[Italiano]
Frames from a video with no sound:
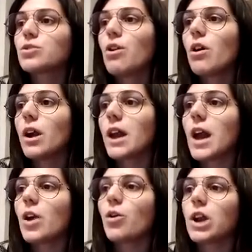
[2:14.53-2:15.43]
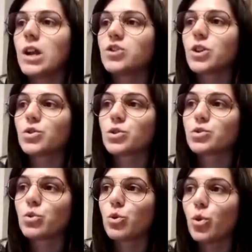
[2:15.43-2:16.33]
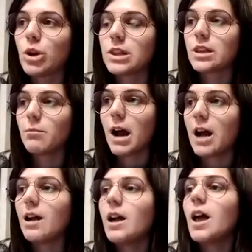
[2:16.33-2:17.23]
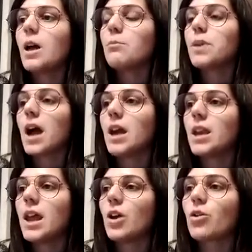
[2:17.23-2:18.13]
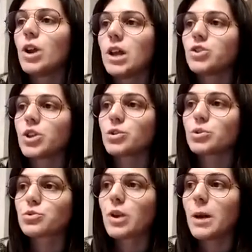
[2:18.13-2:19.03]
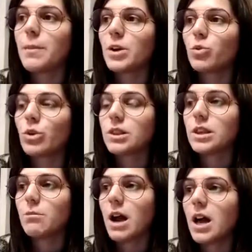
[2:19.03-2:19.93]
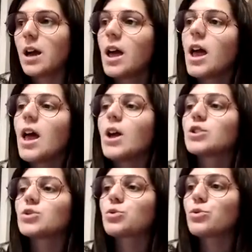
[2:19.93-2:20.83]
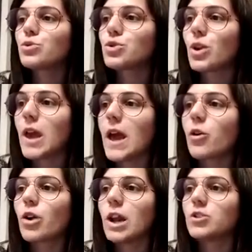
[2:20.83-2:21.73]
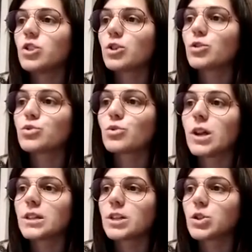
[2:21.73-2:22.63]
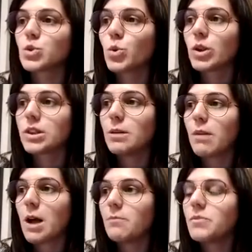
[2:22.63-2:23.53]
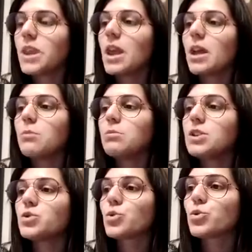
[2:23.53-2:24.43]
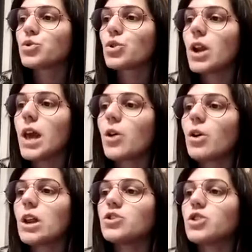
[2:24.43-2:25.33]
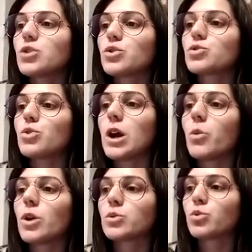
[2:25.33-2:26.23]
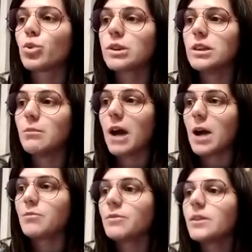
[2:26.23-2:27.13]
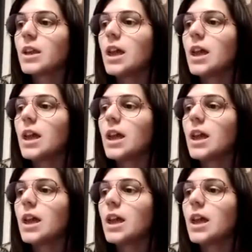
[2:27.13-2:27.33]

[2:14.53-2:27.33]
tronche con l'accento sull'ultima, piane con l'accento sulla penultima, sdrucciole con l'accento sulla terzultima, bisdrucciole con l'accento sulla quartultima.